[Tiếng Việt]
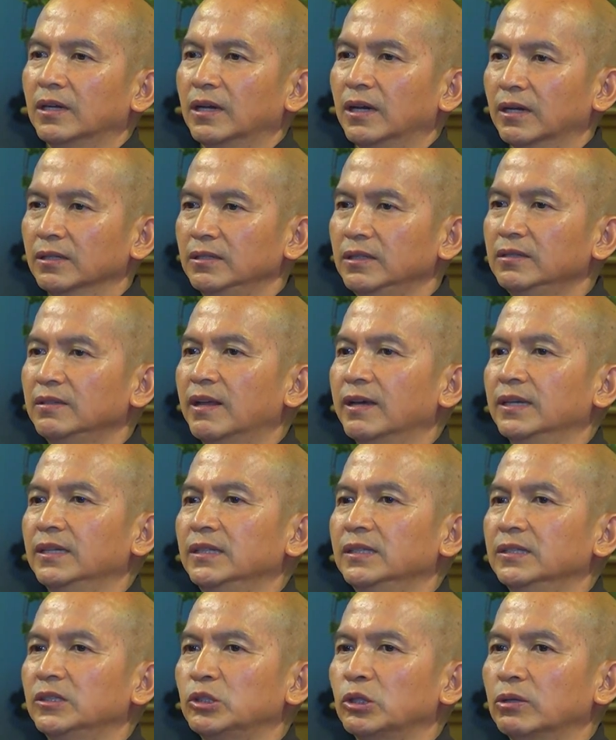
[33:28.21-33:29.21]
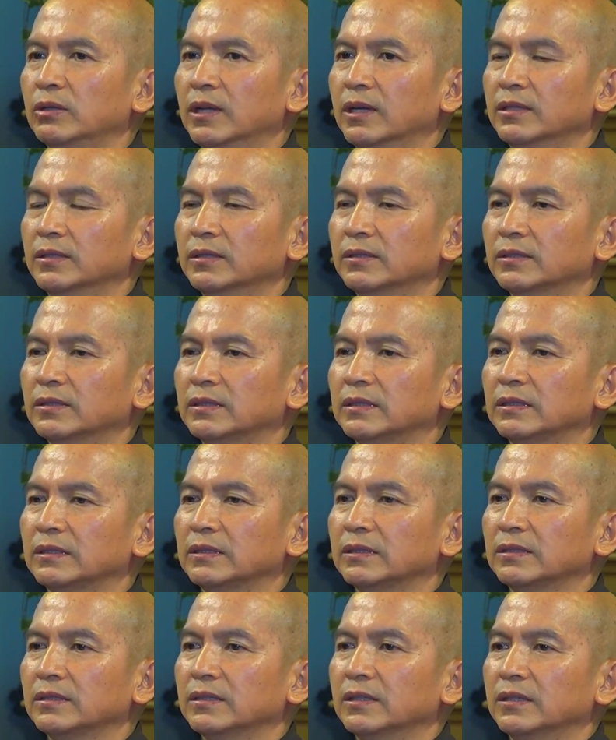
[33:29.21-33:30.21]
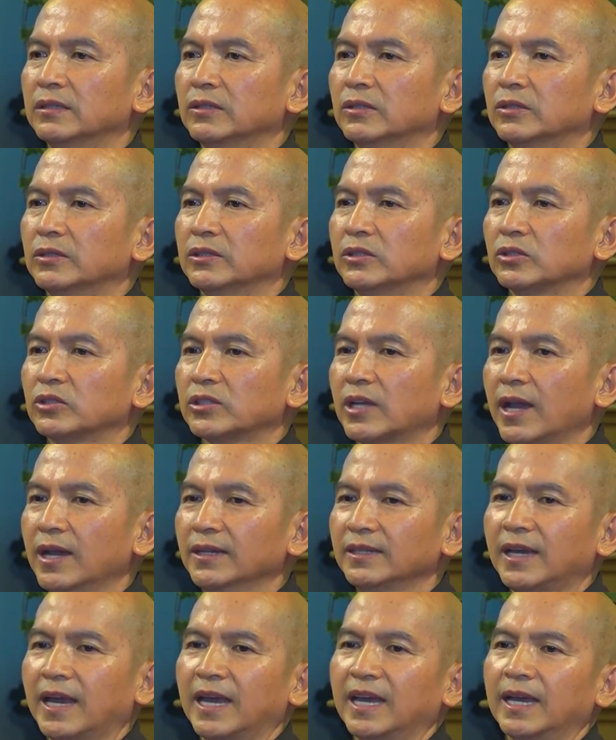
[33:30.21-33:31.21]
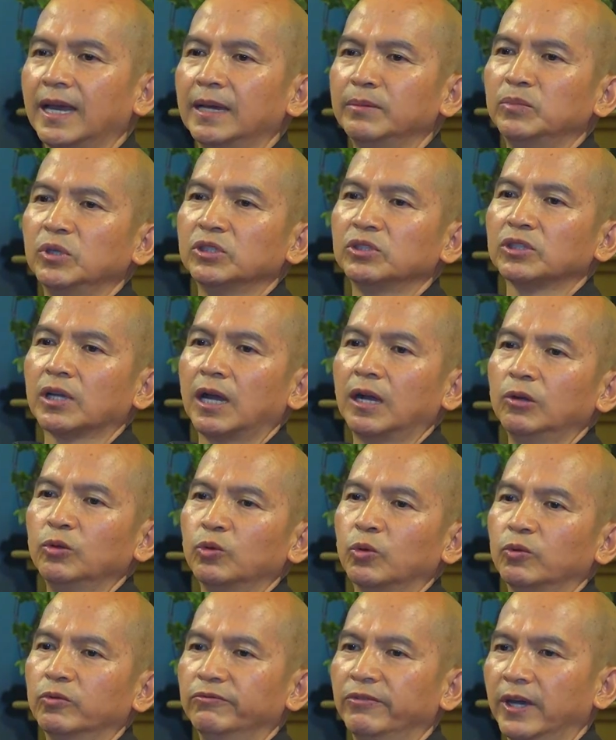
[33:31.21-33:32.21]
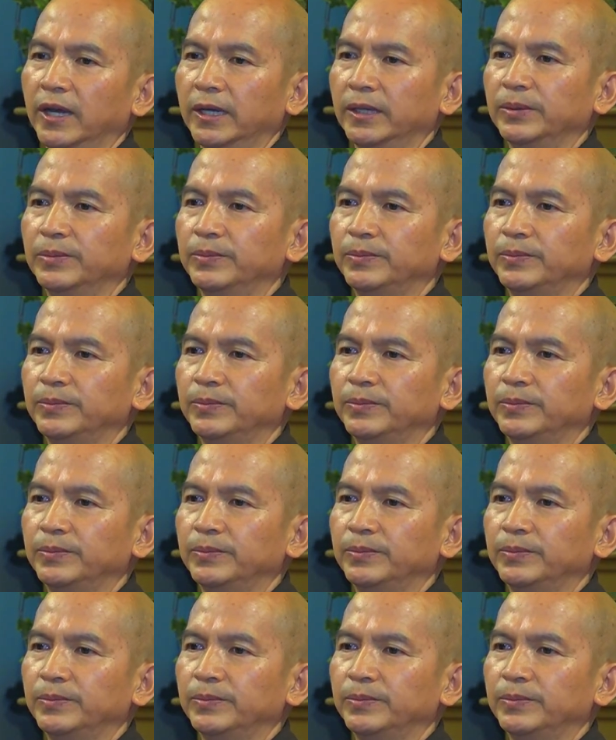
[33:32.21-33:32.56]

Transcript: ở dưới đấy cho đến sáng ngày hai mươi sáu cụ về.